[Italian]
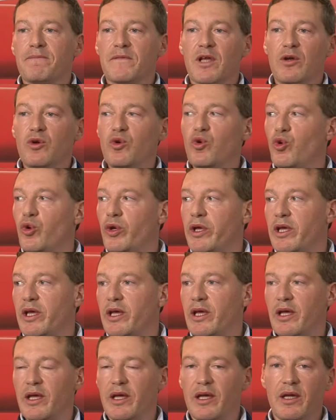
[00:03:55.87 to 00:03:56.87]

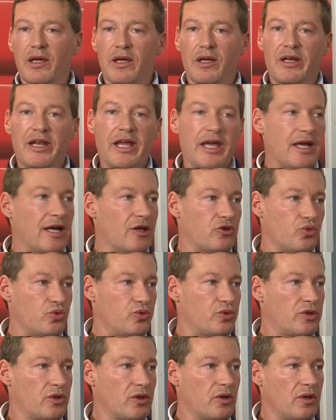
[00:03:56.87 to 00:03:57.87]
Lui nega
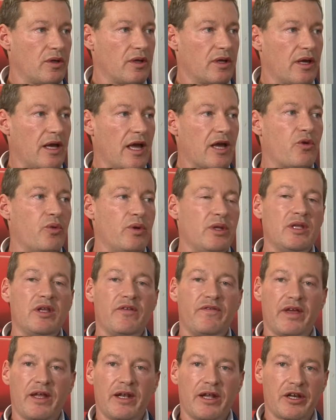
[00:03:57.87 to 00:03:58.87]
tutto e quindi
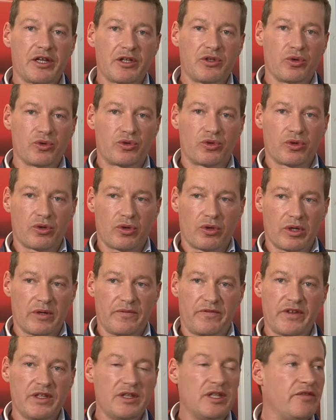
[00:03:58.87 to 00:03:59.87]
viene ridotto in
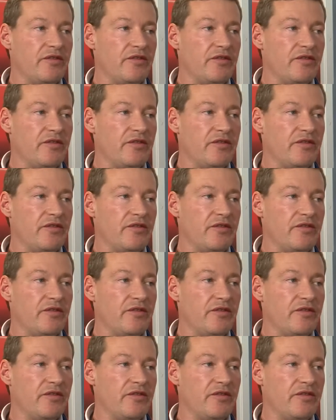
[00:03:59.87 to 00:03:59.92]
fin di